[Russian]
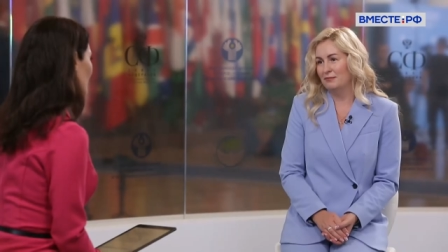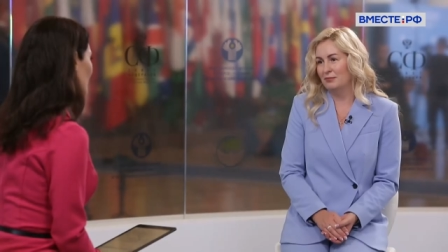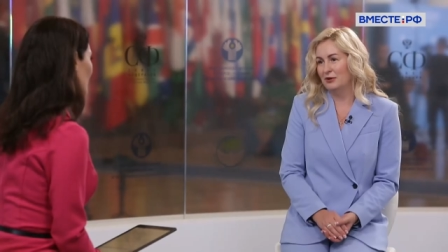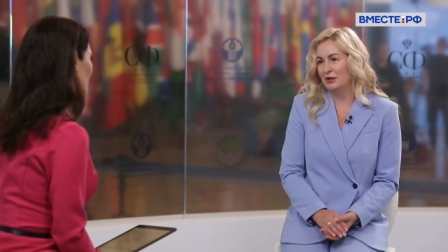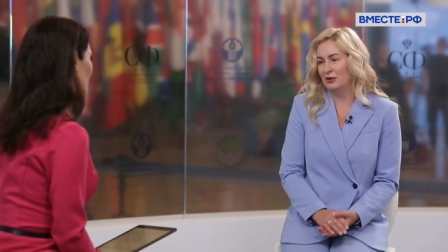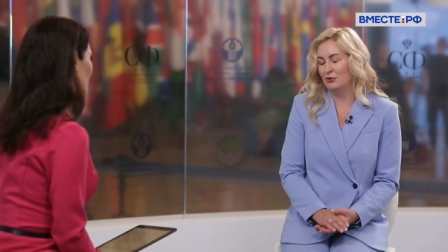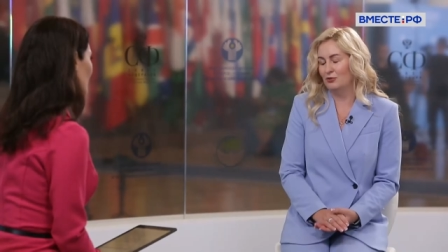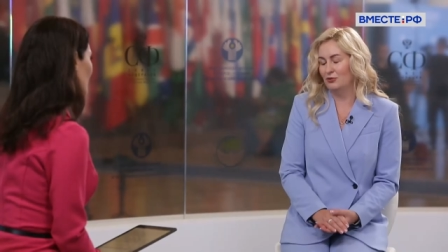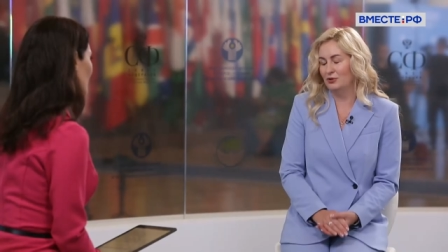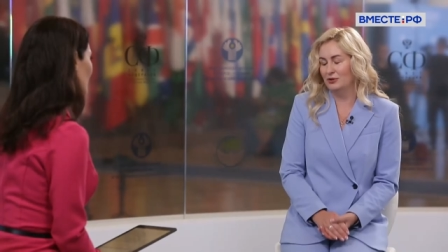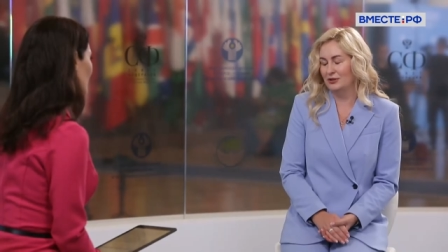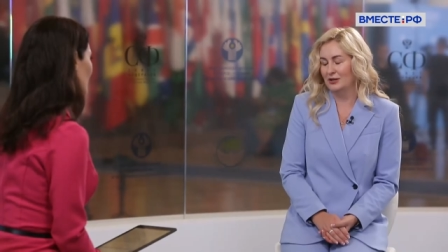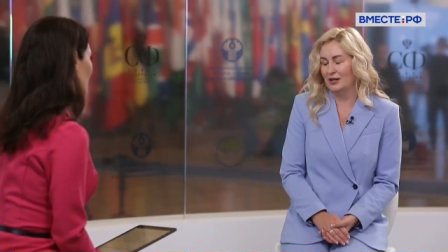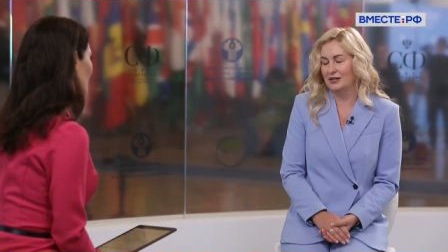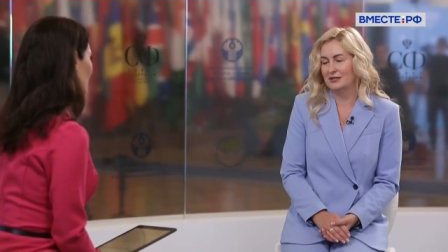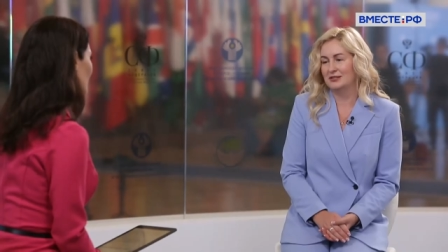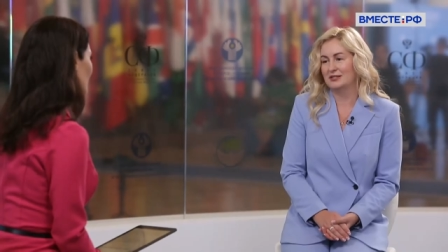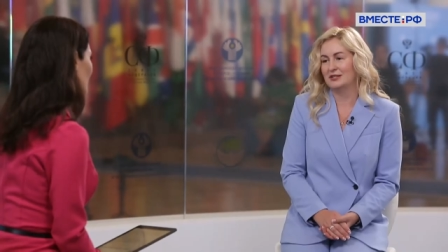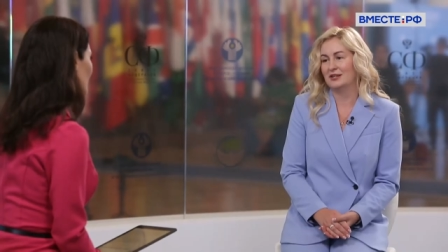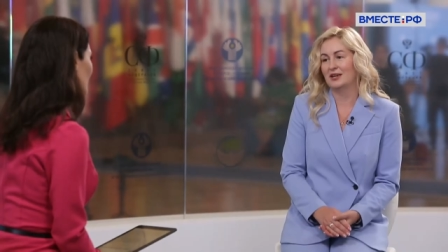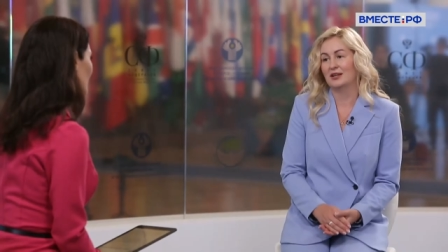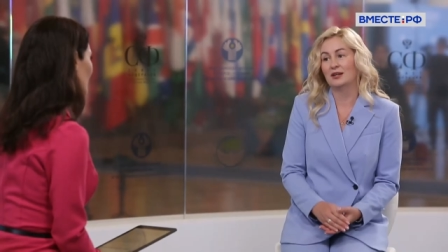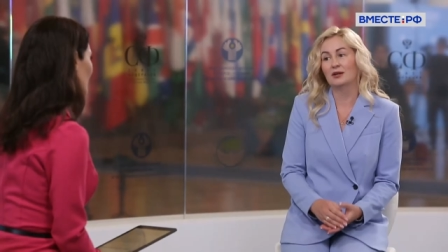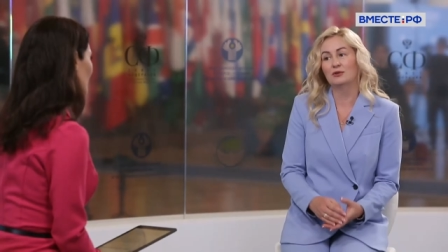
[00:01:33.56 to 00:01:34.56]
природа
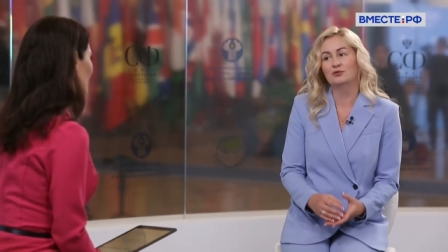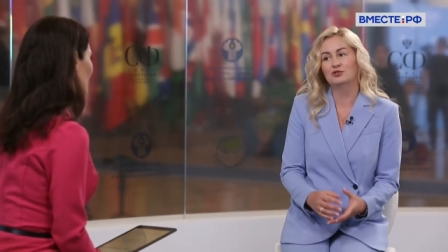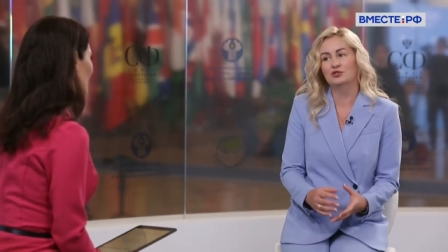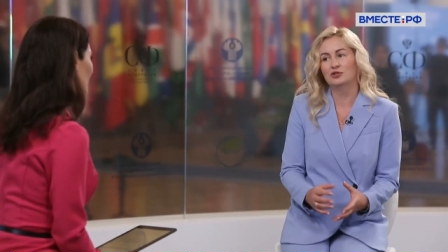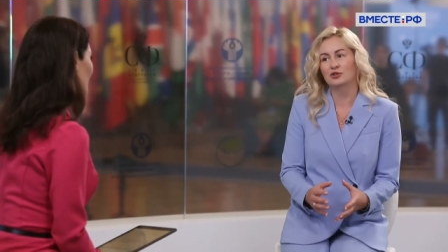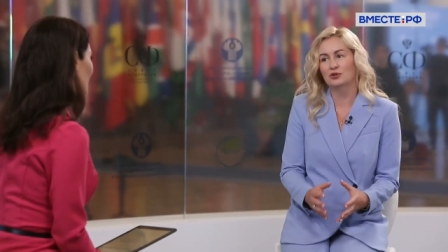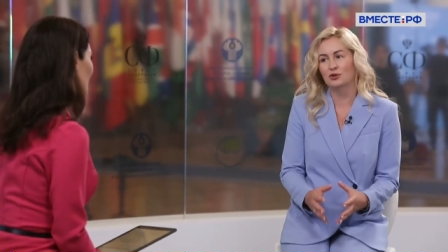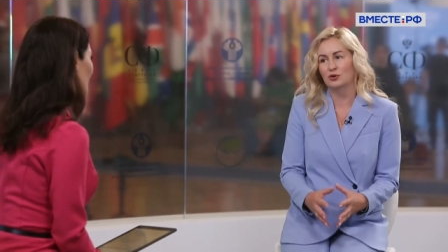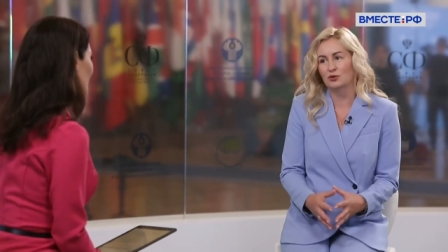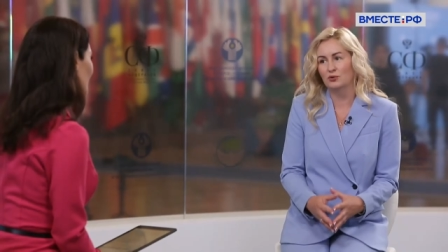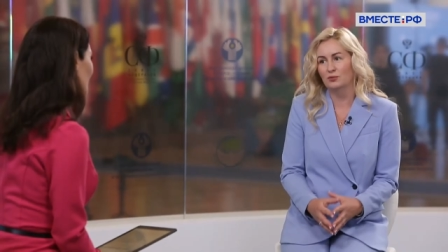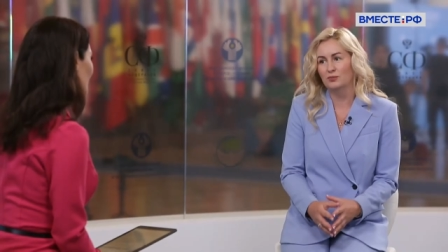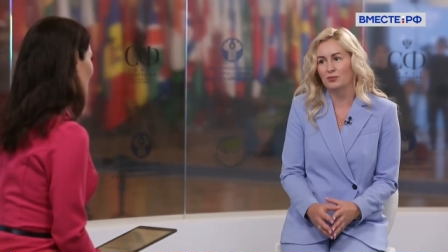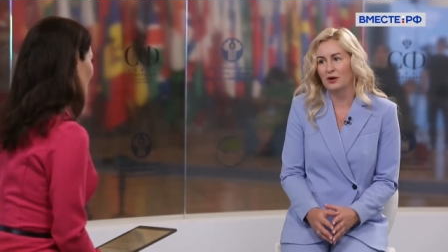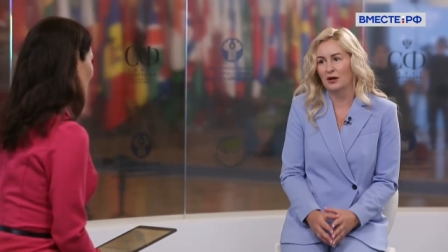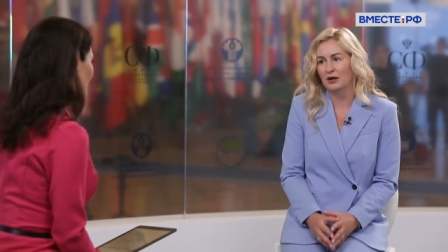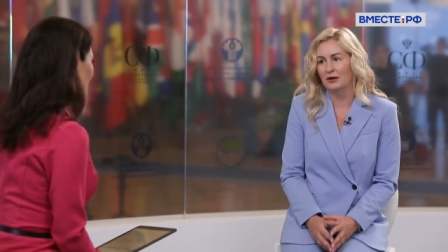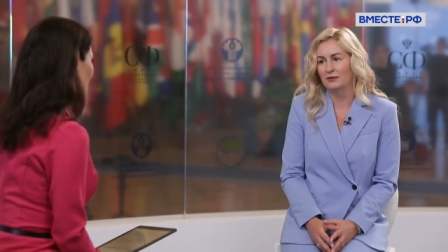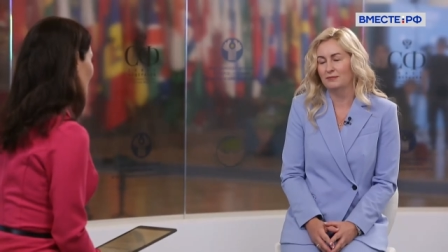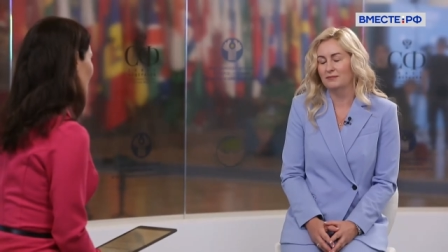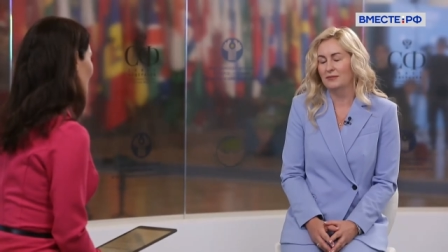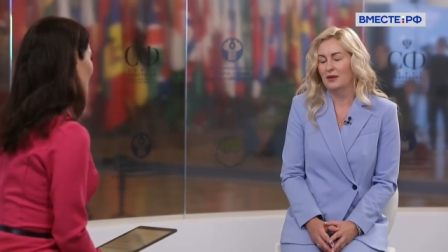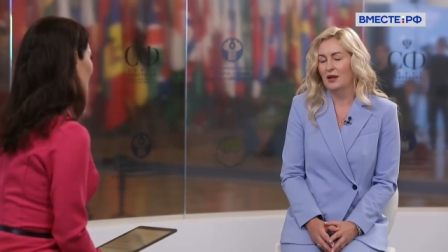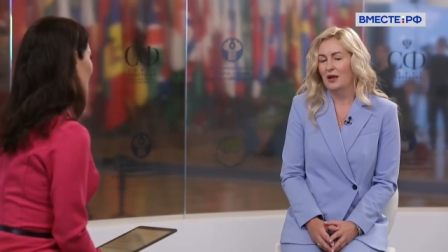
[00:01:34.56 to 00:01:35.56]
Арктики, она очень хрупкая,